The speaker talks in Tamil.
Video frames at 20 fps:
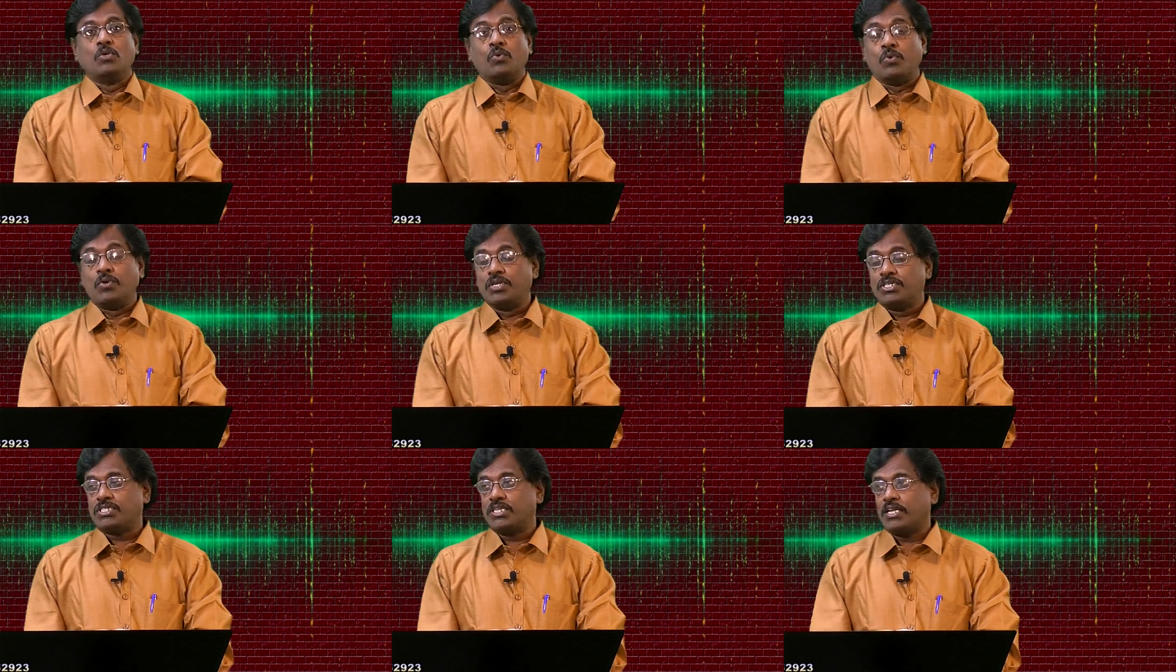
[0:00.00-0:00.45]

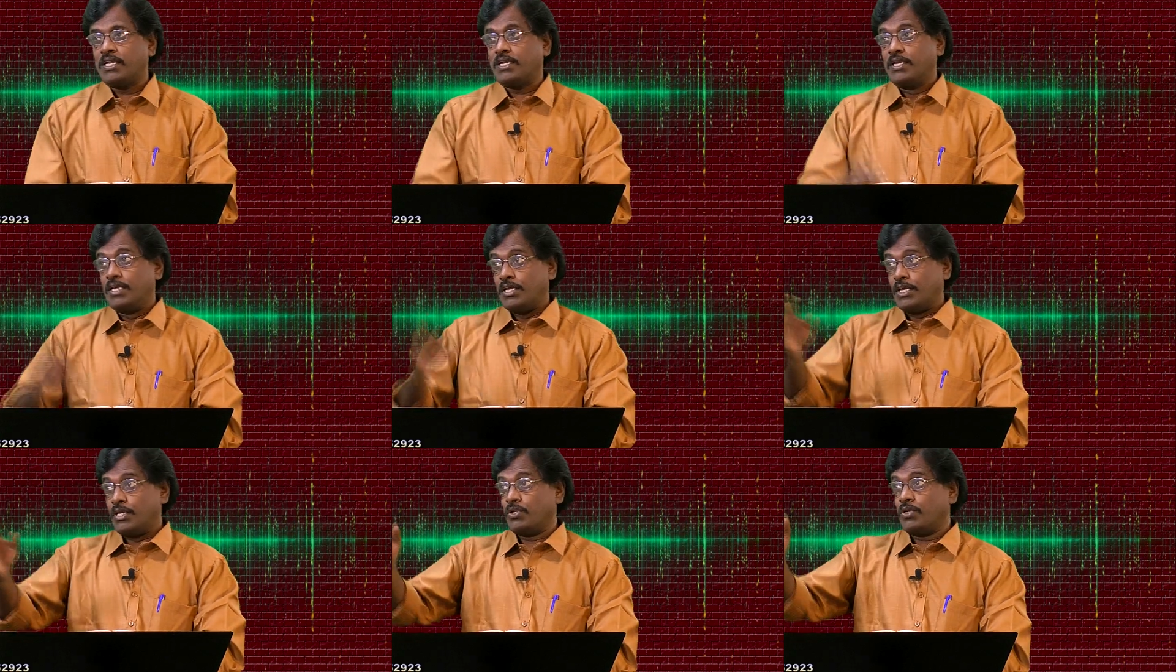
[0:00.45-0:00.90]
ஒரு சிலர்
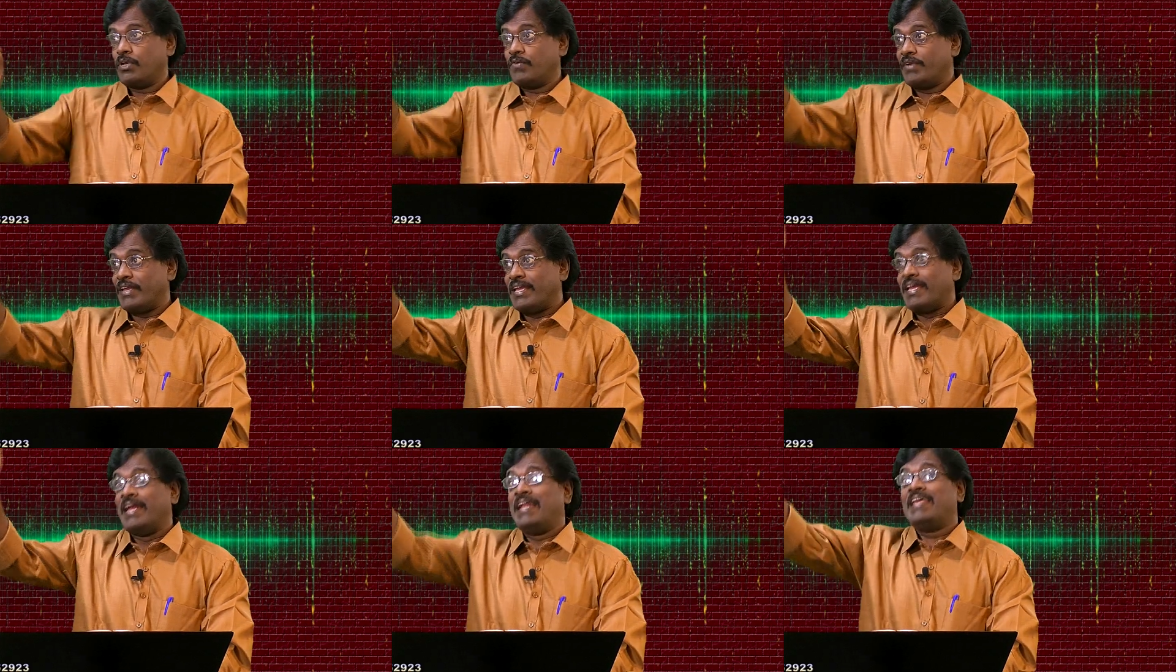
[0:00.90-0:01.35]
இதோ
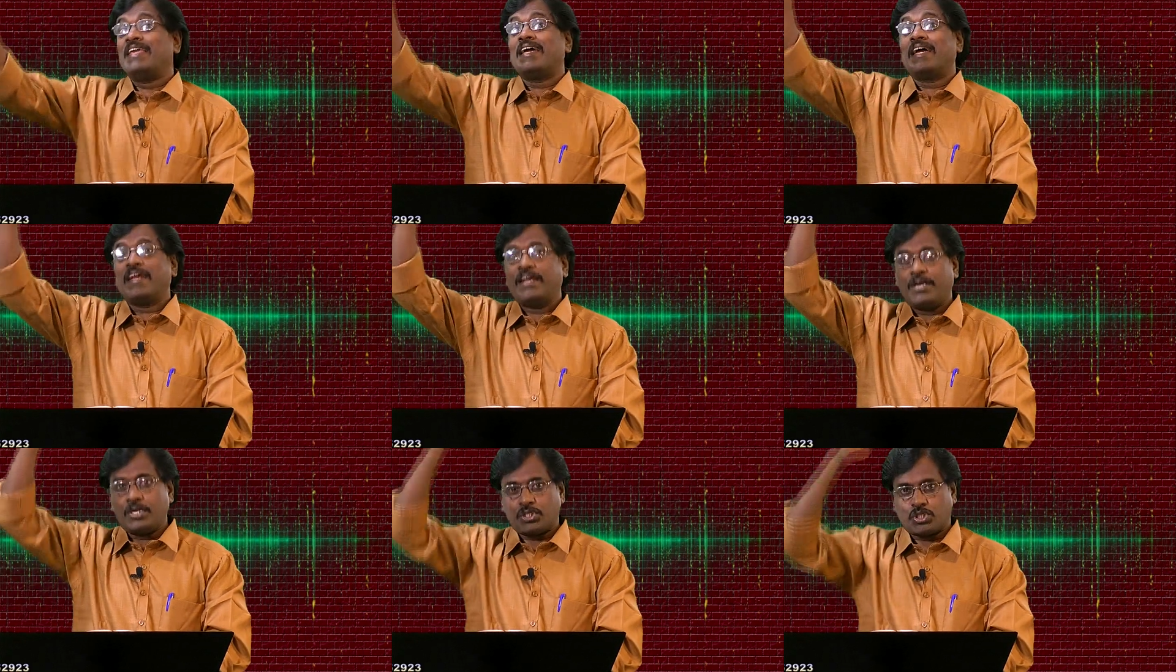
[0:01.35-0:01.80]
இவர் எளியா
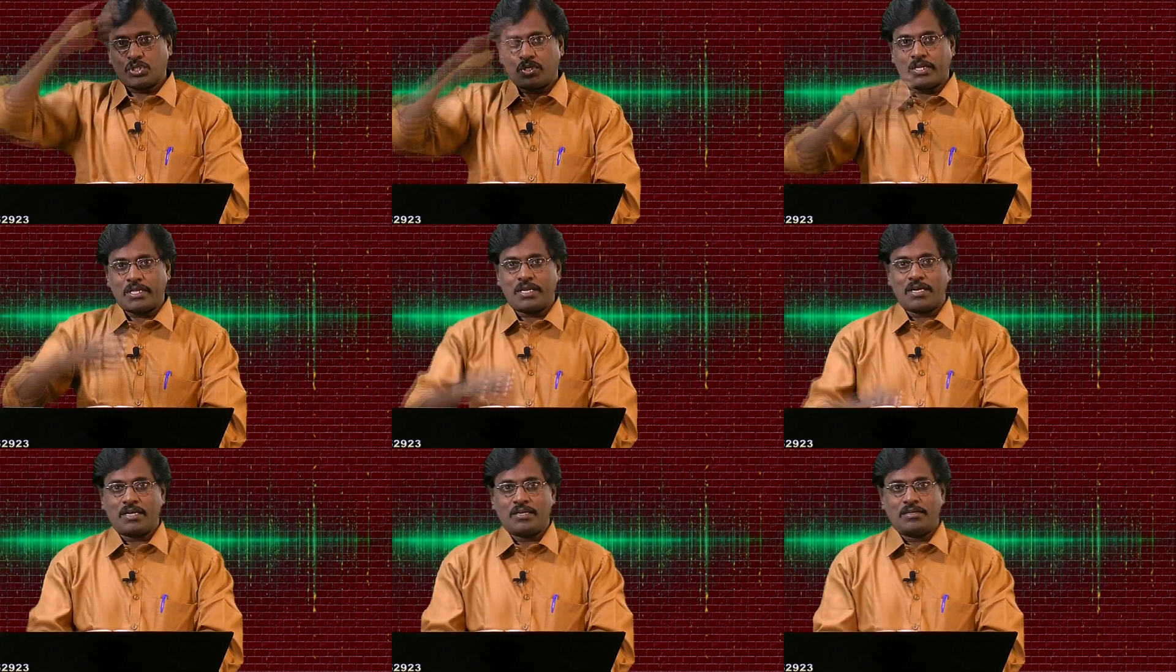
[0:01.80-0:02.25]
என்று
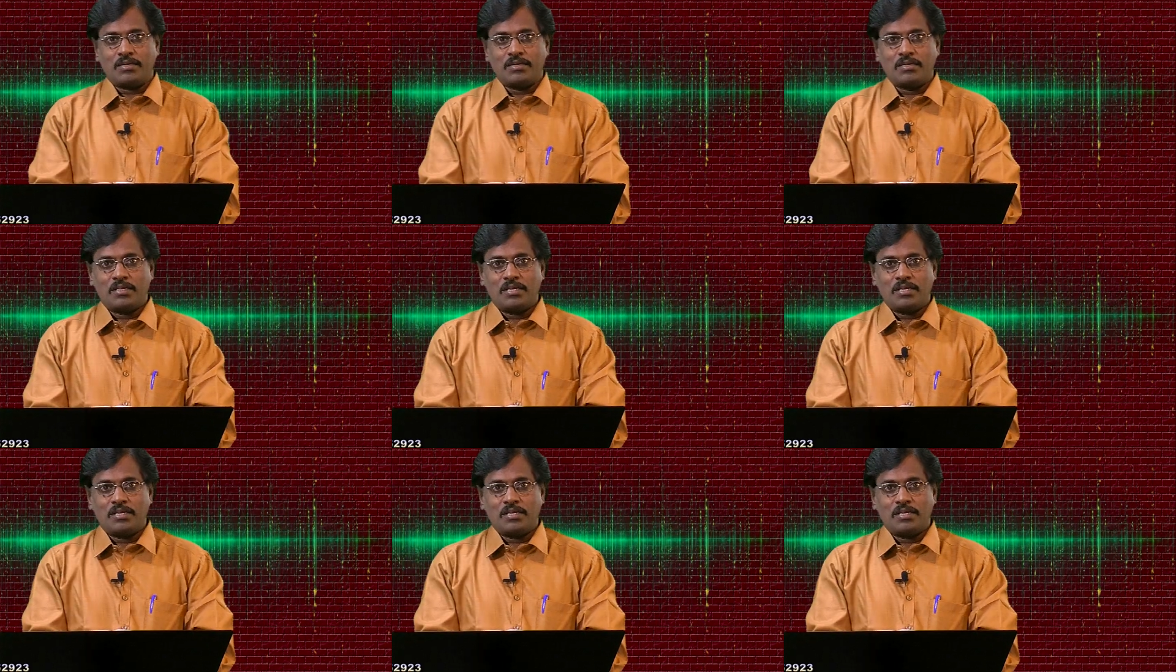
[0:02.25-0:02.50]
சொன்னார்கள்